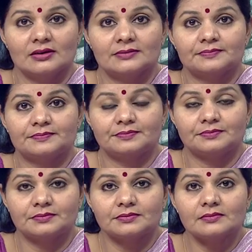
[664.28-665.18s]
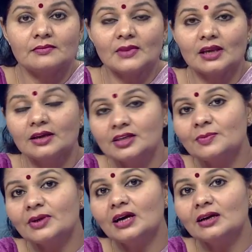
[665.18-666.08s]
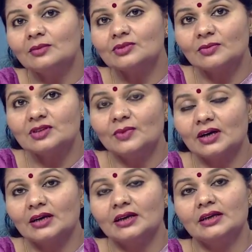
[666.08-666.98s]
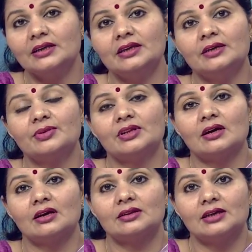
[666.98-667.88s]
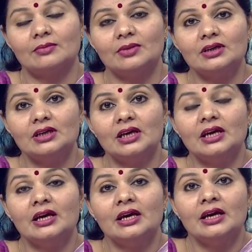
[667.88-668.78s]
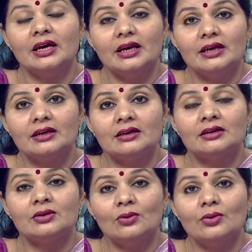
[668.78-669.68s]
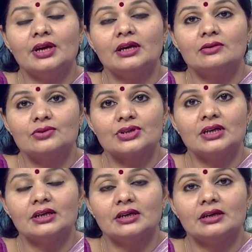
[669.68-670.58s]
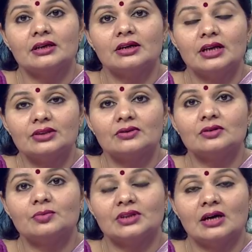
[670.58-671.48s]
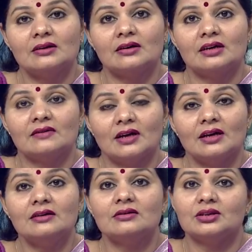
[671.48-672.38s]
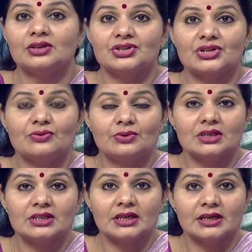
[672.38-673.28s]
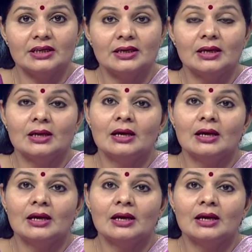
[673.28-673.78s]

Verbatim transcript: करना इस प्रकार हम समझ पा रहे हैं कि प्रधानाध्यापक एक को एक कुशल नेतृत्व प्रदान करने वाला निर्देशक होना चाहिए